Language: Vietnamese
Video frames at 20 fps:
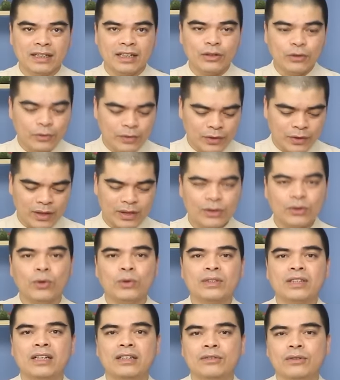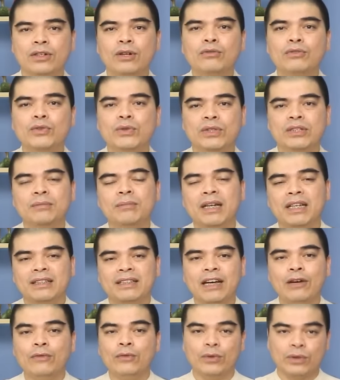Các cụ còn gọi là thổ thần, đông trù tư mệnh,
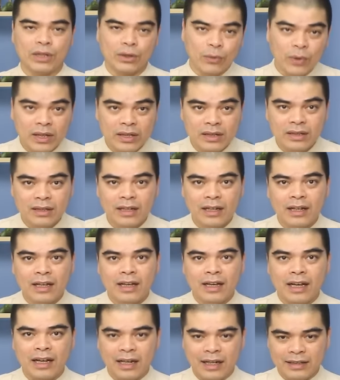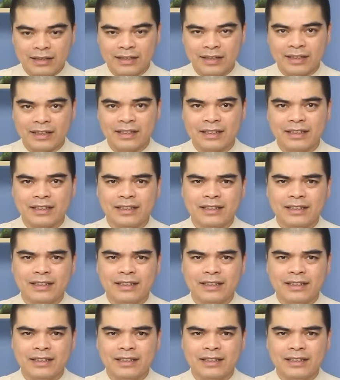táo phủ thần quân, hay là gì?